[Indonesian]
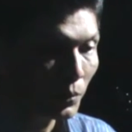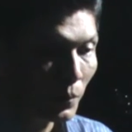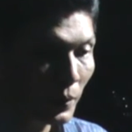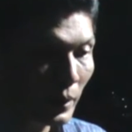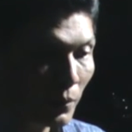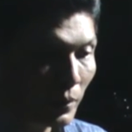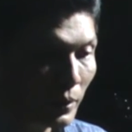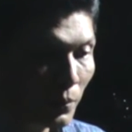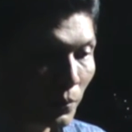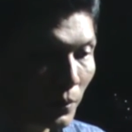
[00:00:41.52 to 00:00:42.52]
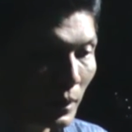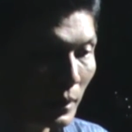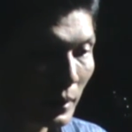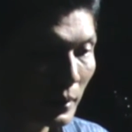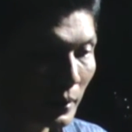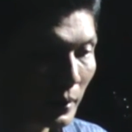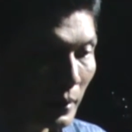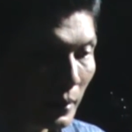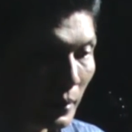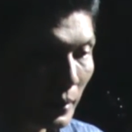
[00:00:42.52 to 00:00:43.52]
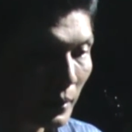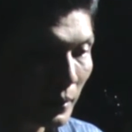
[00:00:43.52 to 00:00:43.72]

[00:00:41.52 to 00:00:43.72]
dari Panwaslu Tabalong terkait pelaksanaan